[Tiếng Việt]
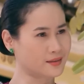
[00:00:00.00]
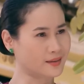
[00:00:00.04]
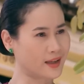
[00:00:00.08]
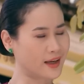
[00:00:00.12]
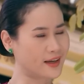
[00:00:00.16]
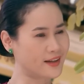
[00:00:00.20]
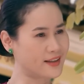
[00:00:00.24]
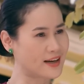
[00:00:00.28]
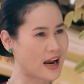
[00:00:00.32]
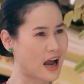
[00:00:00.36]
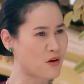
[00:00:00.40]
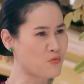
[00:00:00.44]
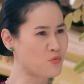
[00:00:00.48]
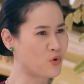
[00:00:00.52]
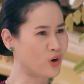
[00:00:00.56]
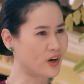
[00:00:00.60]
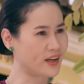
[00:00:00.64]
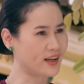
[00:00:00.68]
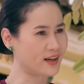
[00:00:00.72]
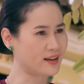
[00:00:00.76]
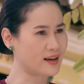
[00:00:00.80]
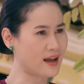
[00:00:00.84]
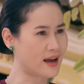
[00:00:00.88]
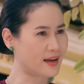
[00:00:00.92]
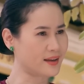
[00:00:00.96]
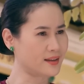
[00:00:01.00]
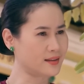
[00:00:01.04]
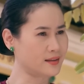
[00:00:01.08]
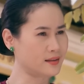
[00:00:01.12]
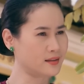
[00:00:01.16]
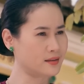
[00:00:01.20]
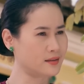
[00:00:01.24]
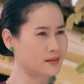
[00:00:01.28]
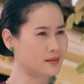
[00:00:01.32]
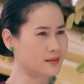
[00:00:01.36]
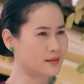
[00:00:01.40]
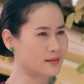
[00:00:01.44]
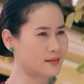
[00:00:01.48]
Thì ra ông Quỳ ở đây
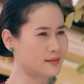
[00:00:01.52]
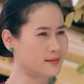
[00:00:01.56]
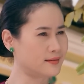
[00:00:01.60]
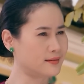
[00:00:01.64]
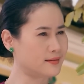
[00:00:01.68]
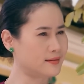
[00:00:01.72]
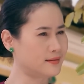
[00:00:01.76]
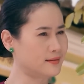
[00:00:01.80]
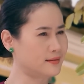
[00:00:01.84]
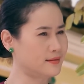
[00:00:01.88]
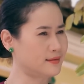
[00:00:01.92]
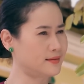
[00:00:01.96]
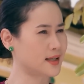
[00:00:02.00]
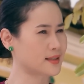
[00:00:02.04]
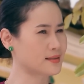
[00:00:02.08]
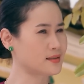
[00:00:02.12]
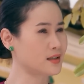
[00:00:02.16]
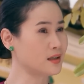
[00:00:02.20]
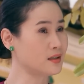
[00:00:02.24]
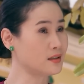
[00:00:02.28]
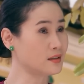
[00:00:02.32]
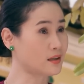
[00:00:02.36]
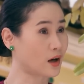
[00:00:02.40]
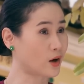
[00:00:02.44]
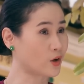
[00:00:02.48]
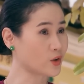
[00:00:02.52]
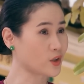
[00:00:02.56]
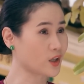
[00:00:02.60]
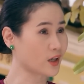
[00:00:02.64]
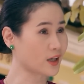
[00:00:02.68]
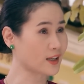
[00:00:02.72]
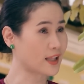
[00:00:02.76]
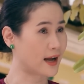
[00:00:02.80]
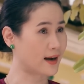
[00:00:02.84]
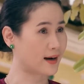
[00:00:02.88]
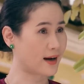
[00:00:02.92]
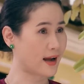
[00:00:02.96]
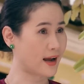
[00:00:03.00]
Là xin tội cho
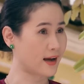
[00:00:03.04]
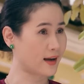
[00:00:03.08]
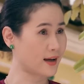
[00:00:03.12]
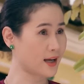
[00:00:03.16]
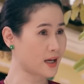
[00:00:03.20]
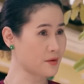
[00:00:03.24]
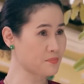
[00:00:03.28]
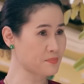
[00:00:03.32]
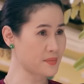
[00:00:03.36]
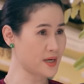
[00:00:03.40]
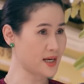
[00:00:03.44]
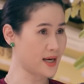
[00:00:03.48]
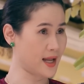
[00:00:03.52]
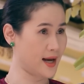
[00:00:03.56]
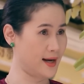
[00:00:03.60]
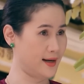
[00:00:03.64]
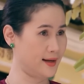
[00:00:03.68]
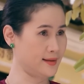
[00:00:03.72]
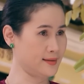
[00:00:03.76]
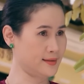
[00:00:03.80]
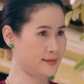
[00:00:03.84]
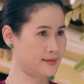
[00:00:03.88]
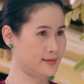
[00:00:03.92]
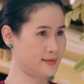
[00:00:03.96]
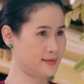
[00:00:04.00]
cái thằng ăn cắp đó đó hả